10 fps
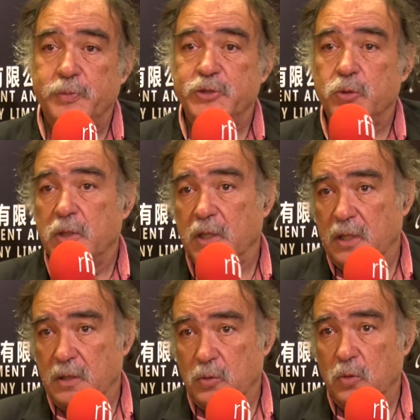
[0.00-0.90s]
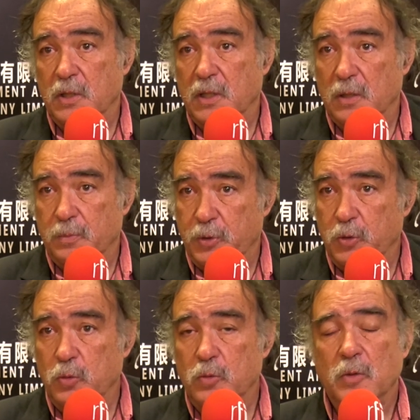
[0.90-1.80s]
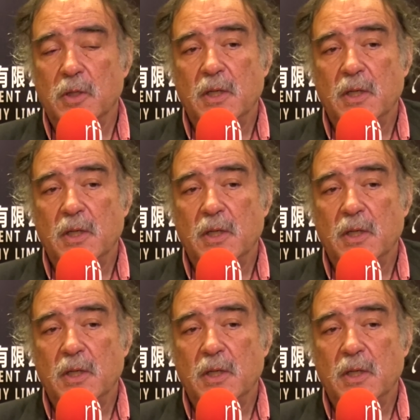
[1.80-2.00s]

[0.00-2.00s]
passou naquele, todo aquele período.